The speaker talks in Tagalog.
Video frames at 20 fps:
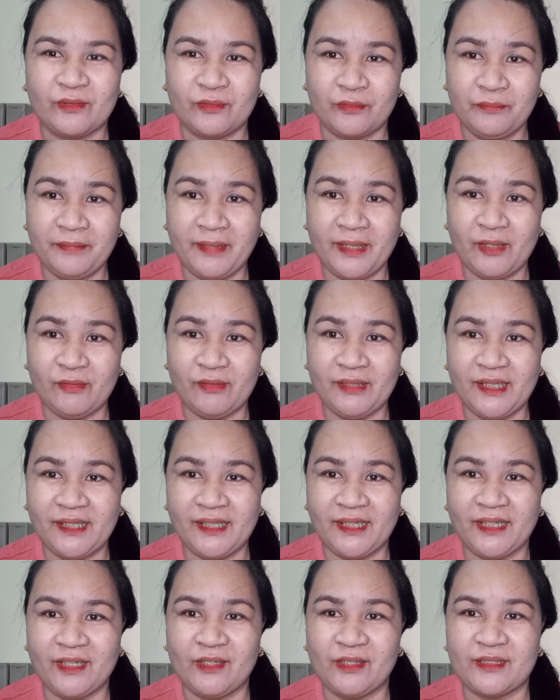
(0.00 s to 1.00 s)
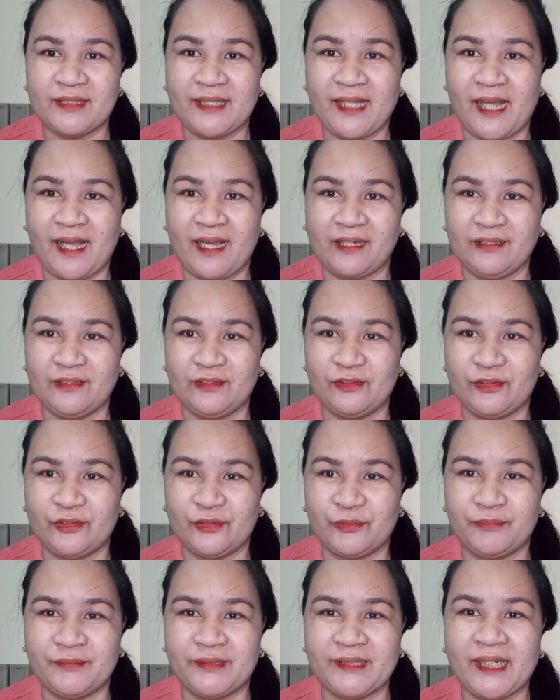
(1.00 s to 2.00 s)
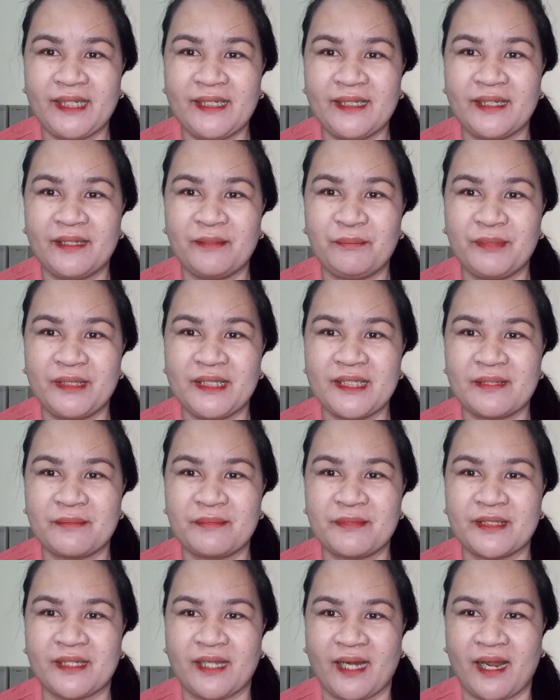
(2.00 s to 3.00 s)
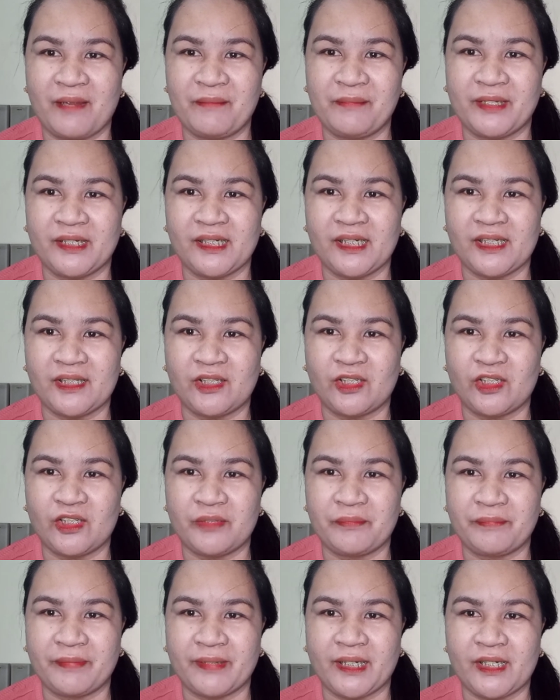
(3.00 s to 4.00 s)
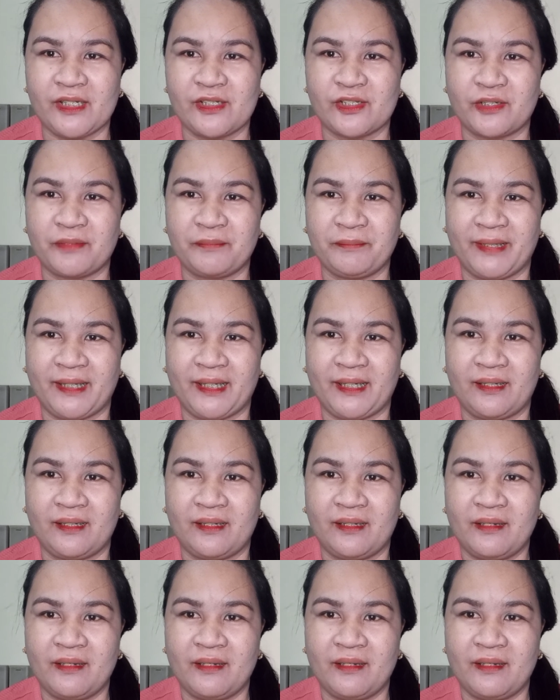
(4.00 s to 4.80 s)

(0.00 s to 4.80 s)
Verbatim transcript: Kung bago lang kayo sa aking YouTube channel, please subscribe and click the notification bell